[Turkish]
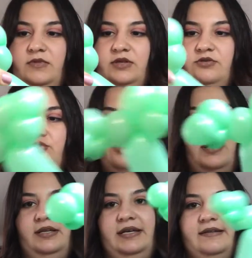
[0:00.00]
Şu
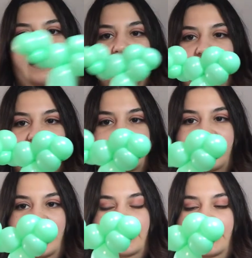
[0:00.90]
an iki tane başlık
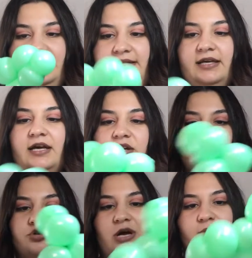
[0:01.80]
elde ettik.
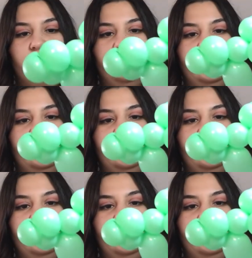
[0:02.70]
Şu an böyle